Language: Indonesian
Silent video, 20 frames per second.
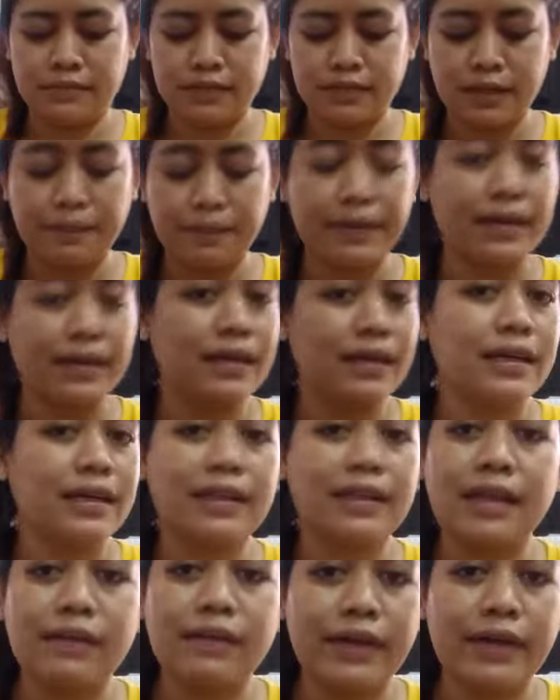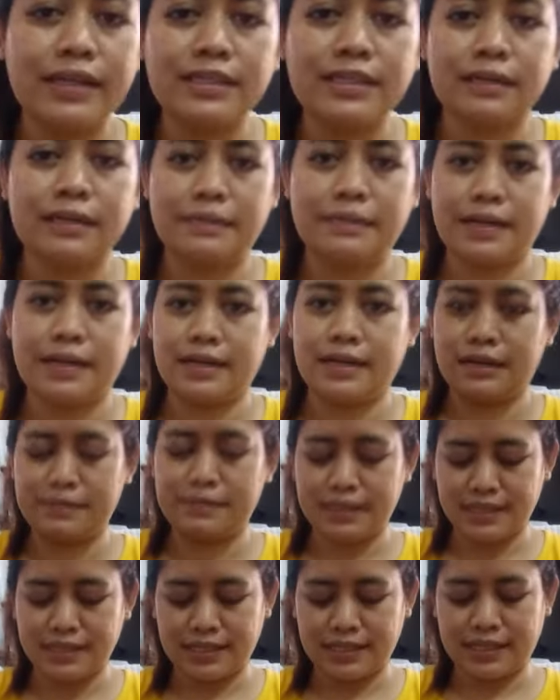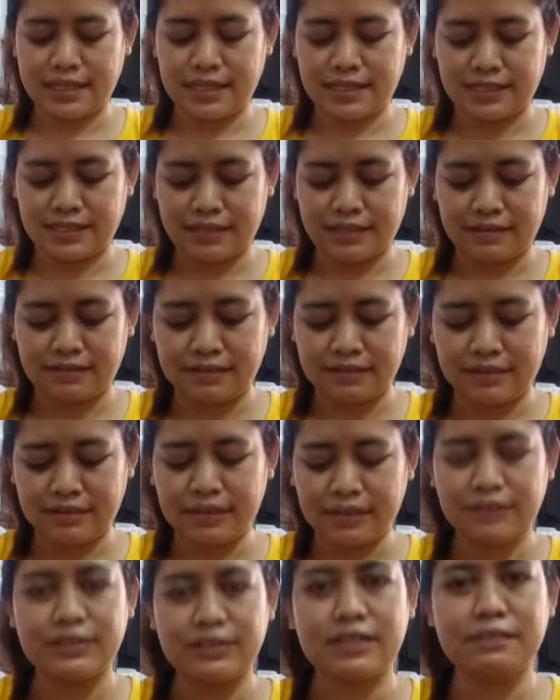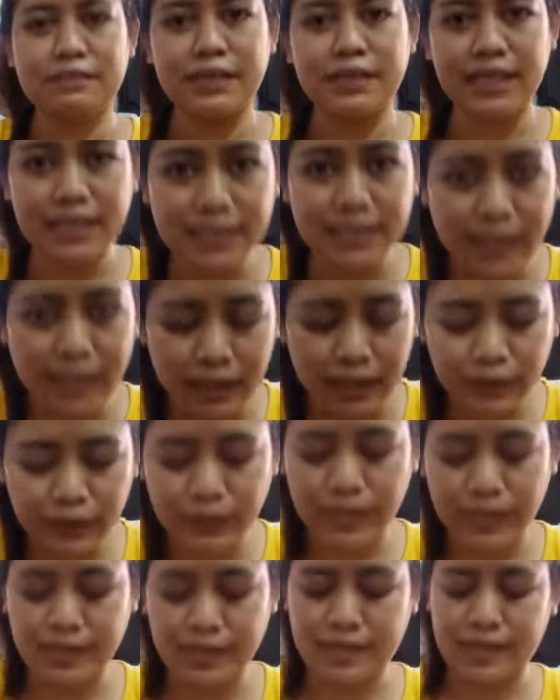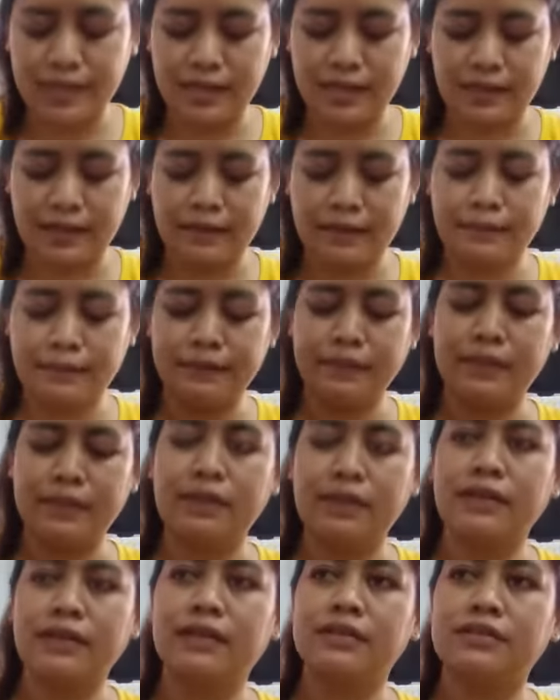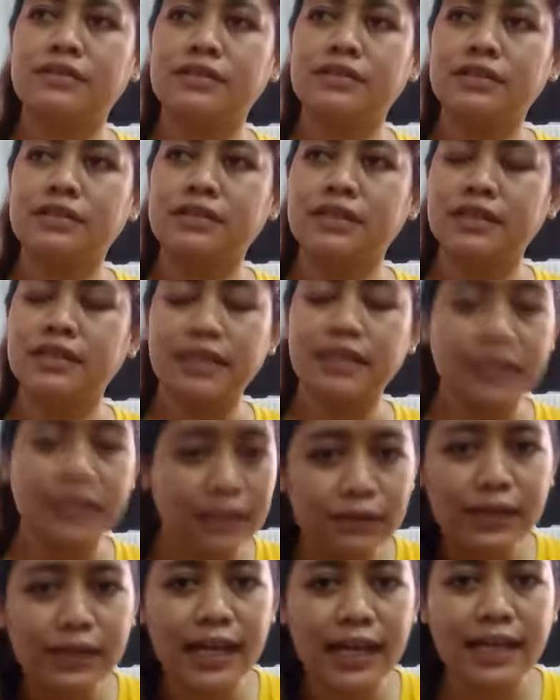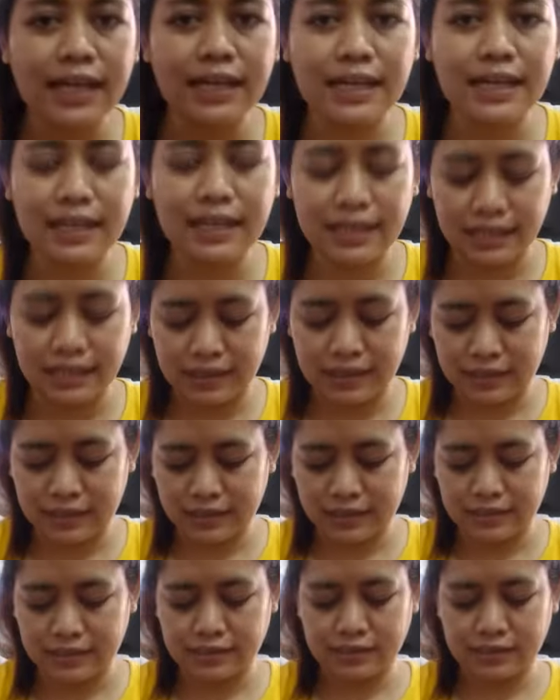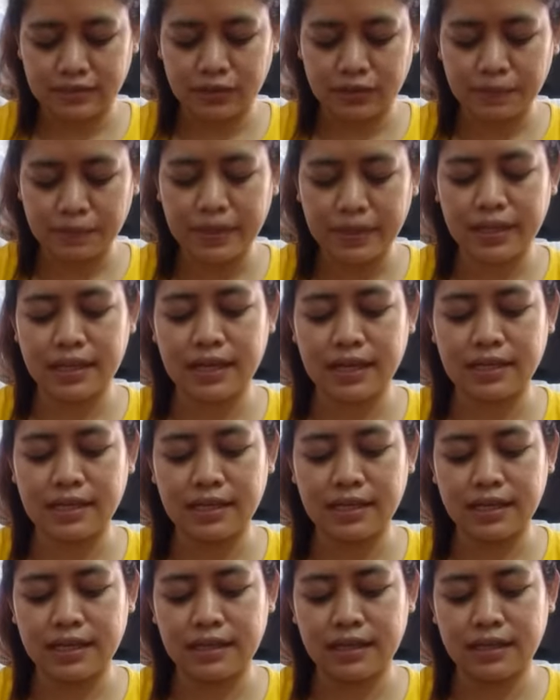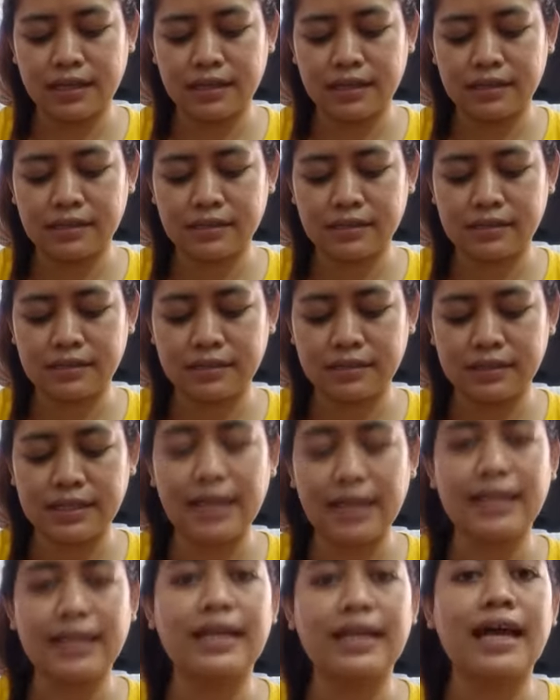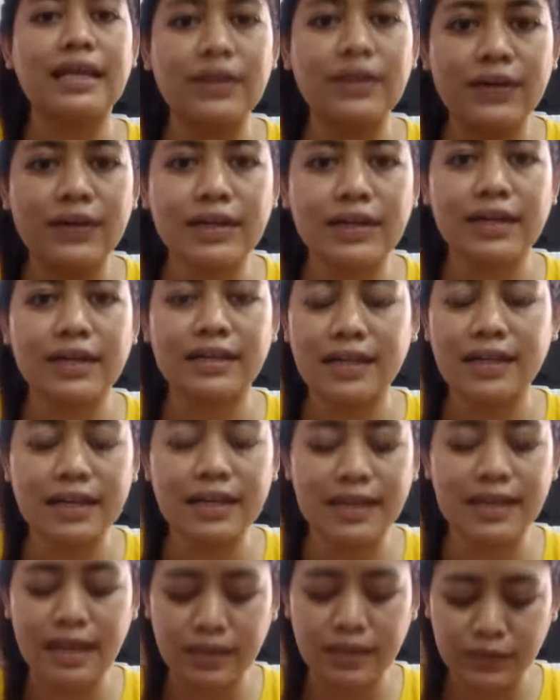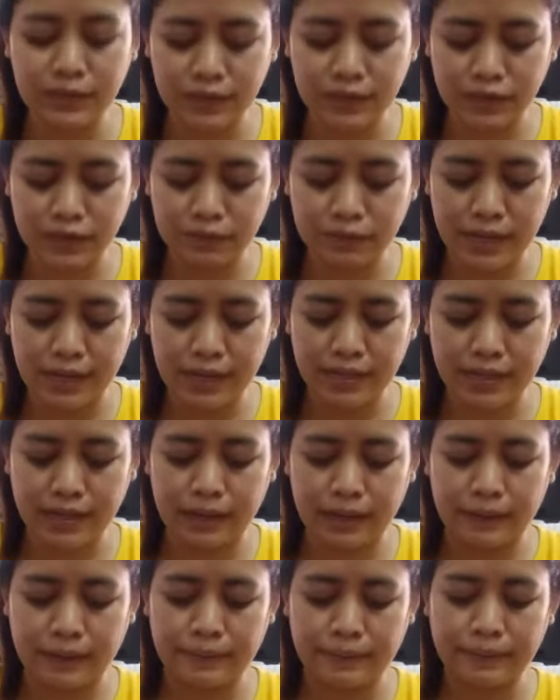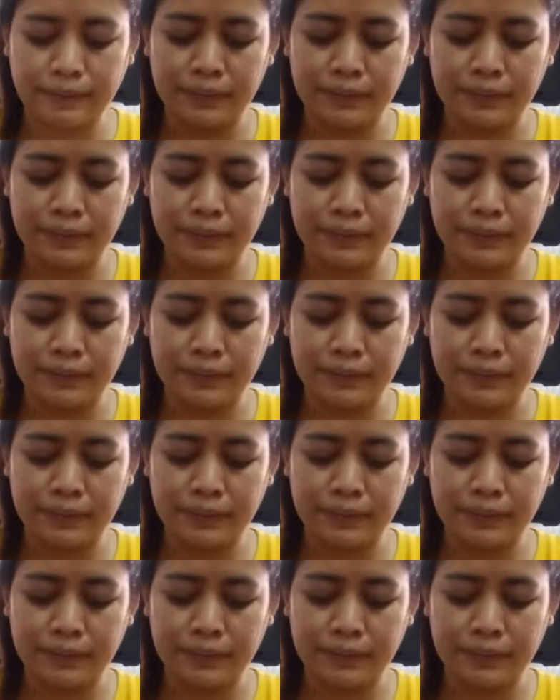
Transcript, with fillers: sampai diketawain sama anak majikan ya Allah terus dibeliin satu lagi terus gitu lagi sobek lagi e, dari rayon dari rayon itu bahannya